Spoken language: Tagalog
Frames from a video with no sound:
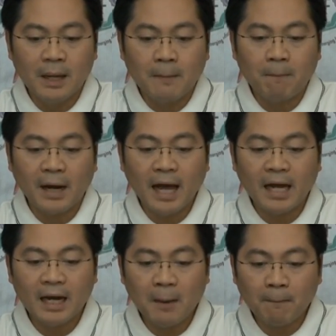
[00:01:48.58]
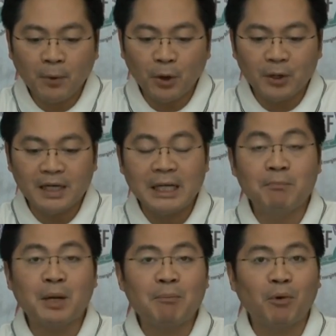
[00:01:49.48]
Paalala lang po,
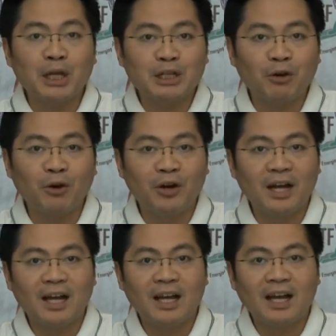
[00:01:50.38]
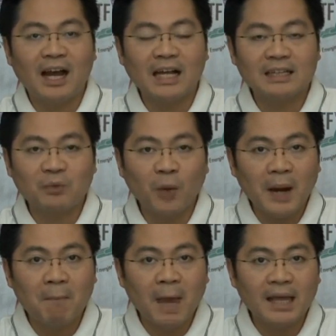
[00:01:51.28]
libre po ito at
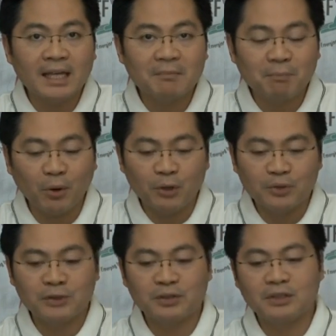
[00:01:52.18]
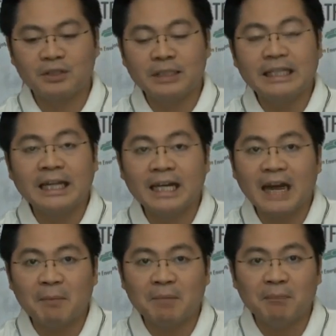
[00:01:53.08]
walang bayad po. Hindi rin
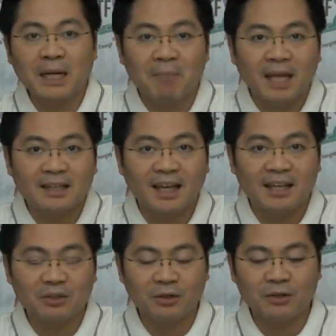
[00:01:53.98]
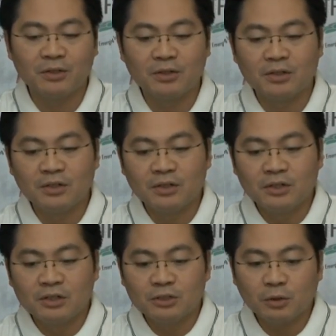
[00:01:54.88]
namin binabenta ito.
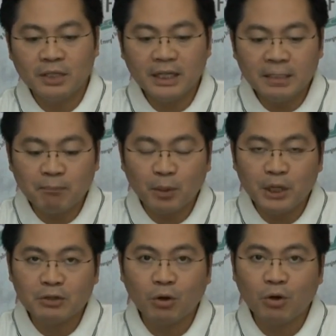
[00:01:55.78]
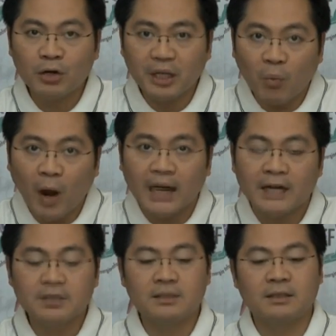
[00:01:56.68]
So di rin po ito
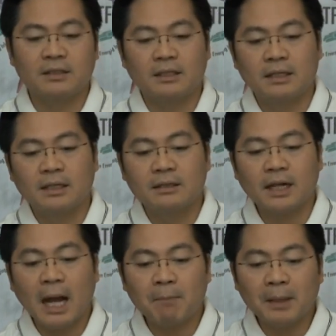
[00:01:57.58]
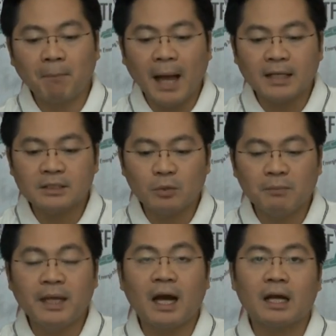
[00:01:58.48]
required. The rapid pass
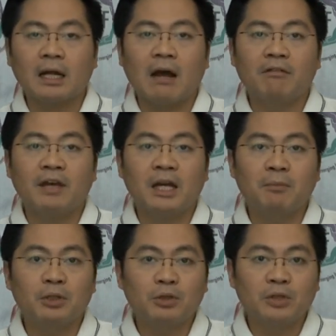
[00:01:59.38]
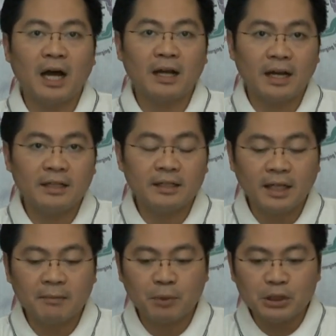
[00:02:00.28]
will be available to the
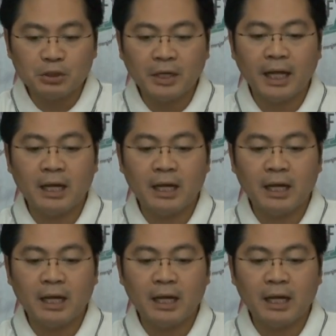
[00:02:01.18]
accredited personnel